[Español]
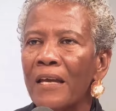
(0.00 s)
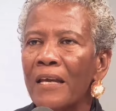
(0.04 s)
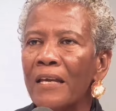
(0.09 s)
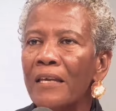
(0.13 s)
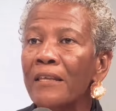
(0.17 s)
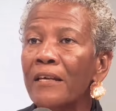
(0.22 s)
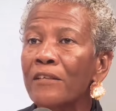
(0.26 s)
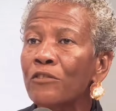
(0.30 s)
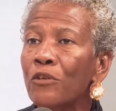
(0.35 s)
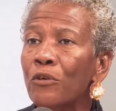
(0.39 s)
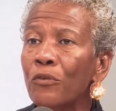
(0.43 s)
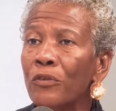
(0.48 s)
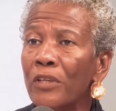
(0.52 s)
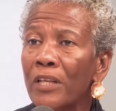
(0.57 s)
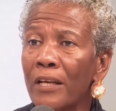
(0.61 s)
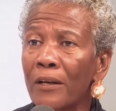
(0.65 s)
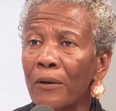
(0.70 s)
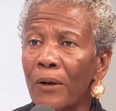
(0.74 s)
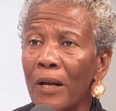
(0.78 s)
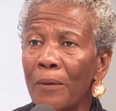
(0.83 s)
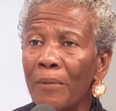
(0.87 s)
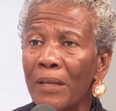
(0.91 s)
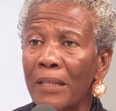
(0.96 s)
y de
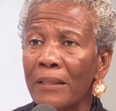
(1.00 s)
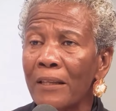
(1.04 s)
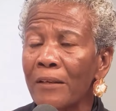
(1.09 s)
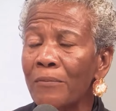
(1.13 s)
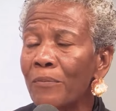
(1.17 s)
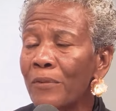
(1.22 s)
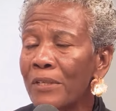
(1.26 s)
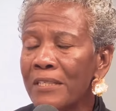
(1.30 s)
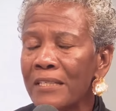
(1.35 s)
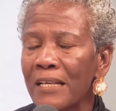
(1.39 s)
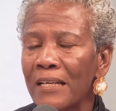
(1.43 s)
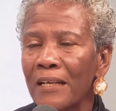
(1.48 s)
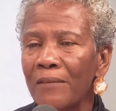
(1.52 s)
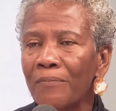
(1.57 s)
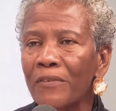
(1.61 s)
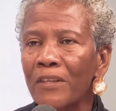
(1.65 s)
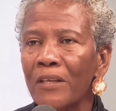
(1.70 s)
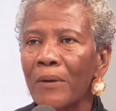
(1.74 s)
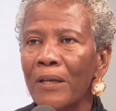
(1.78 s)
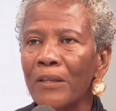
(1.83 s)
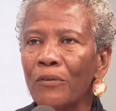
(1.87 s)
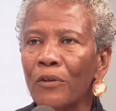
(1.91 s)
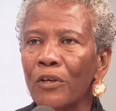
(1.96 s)
esconderlo, la mente es muy
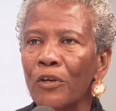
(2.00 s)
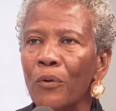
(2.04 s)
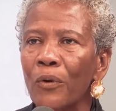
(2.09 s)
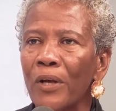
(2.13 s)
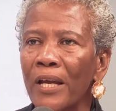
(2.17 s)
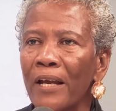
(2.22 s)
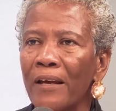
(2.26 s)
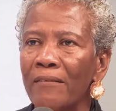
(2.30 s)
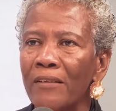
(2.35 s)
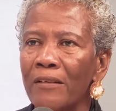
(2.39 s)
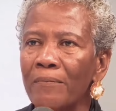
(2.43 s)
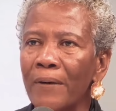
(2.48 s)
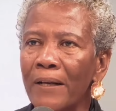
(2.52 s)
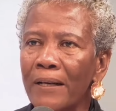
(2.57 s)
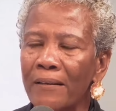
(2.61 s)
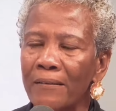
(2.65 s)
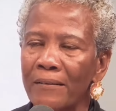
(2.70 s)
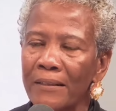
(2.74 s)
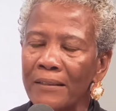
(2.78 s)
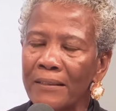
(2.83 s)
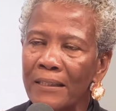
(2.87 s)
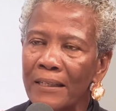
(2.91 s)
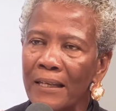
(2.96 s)
selectiva, entonces lo que hace
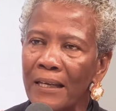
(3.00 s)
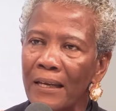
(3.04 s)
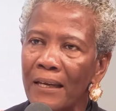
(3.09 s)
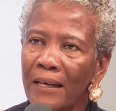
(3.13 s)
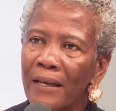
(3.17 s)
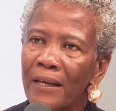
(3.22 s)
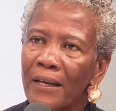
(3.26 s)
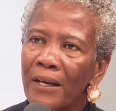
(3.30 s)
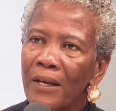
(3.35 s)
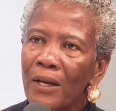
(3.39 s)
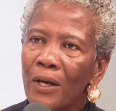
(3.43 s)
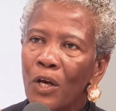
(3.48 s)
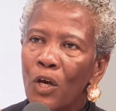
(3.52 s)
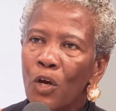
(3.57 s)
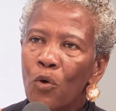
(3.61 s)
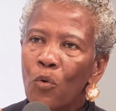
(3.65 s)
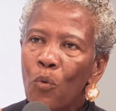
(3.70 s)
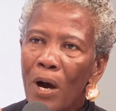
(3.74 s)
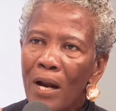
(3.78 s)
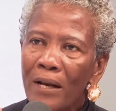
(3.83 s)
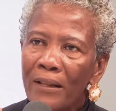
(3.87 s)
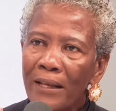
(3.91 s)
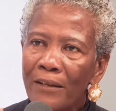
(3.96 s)
parece es que
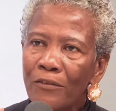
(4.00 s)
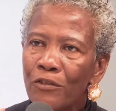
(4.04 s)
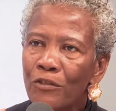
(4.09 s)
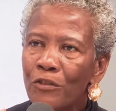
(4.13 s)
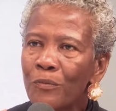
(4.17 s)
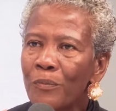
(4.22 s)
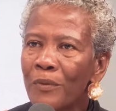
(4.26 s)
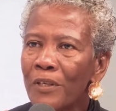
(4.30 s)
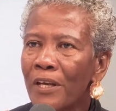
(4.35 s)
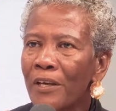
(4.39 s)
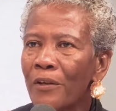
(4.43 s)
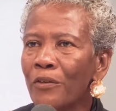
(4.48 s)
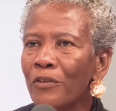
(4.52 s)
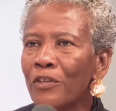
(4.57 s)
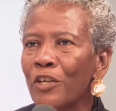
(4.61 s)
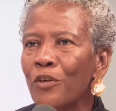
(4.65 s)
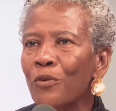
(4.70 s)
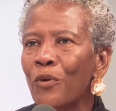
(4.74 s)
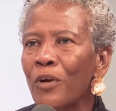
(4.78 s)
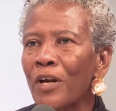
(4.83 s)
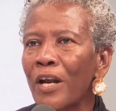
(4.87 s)
guarda esos miedos en un